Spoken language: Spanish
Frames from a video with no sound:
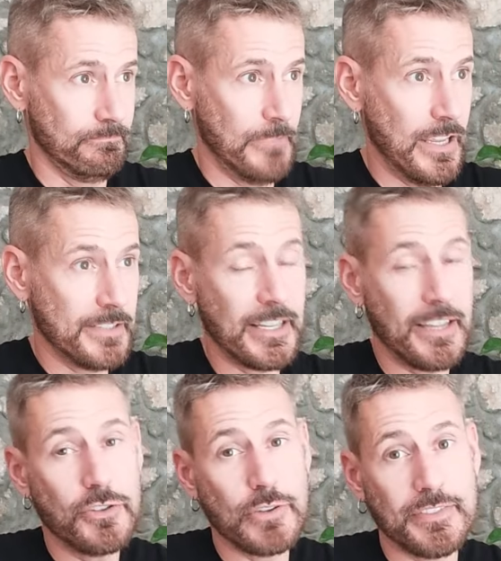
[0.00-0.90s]
Este
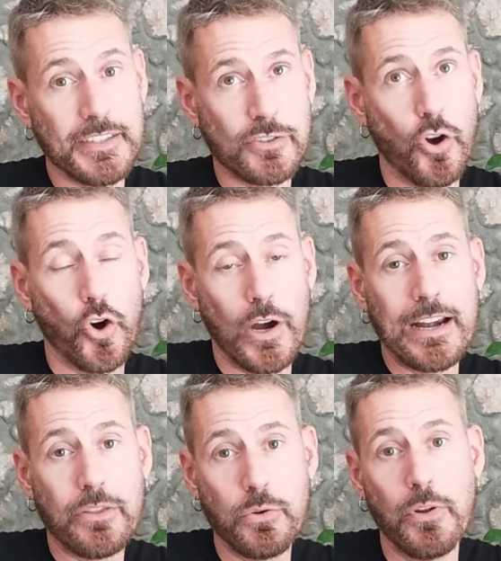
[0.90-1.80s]
que he dicho antes,
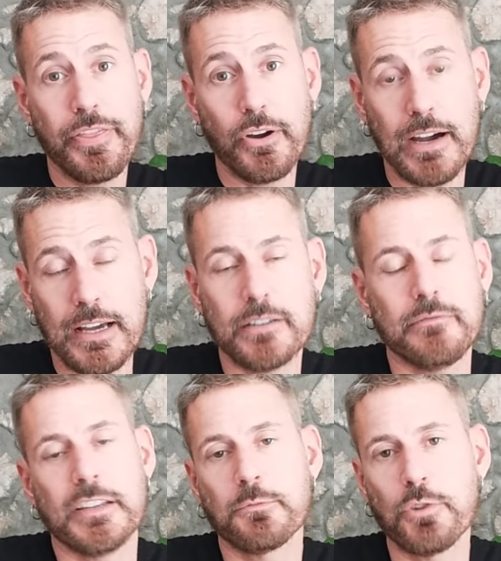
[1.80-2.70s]
hogar, dulce
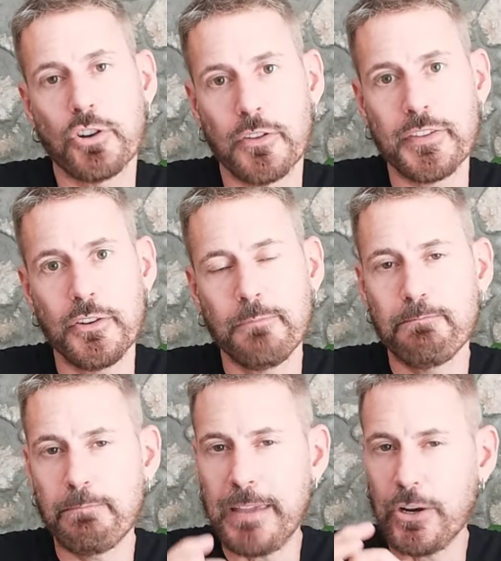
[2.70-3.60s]
hogar, es muy
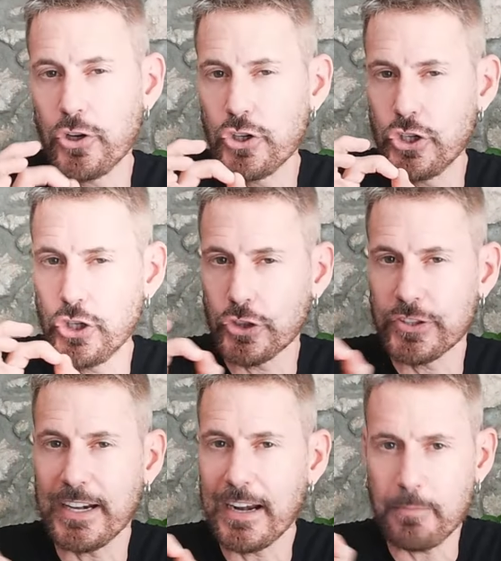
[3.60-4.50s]
conocido, pero no
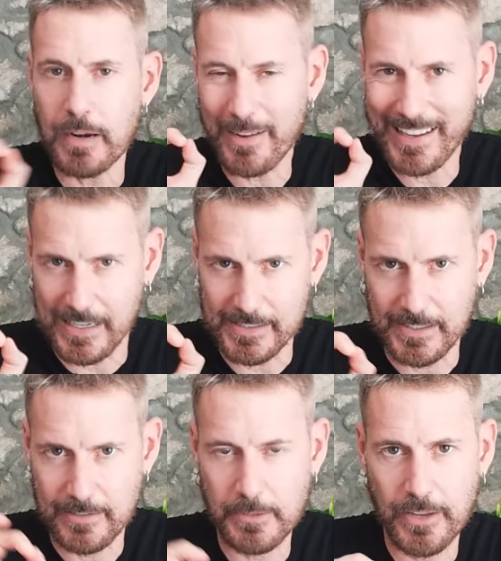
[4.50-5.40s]
tiene la palabra
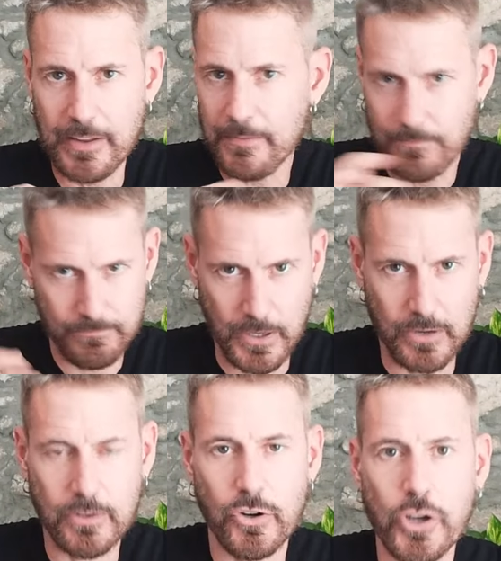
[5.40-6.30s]
casa, ¿verdad? No,
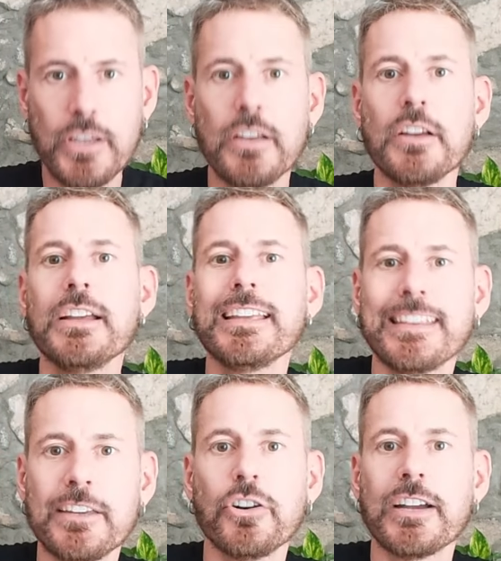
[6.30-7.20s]
no. Hoy
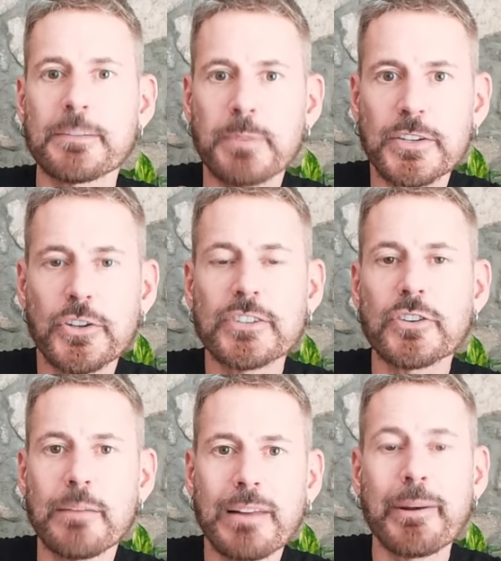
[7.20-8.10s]
quiero expresiones
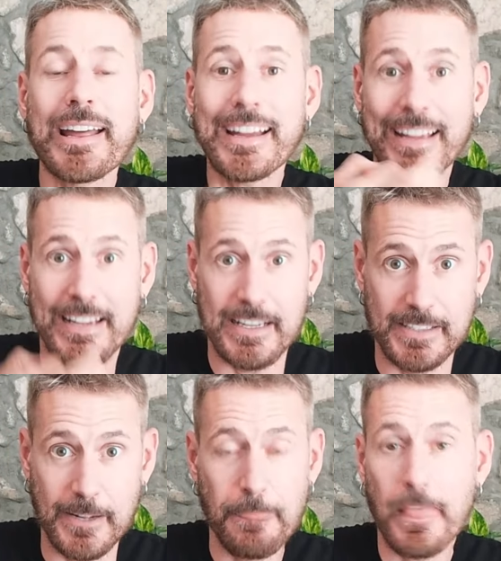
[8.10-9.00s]
con la palabra
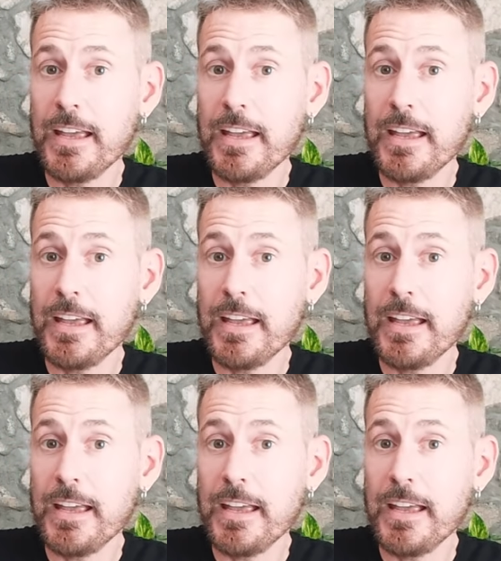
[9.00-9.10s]
casa.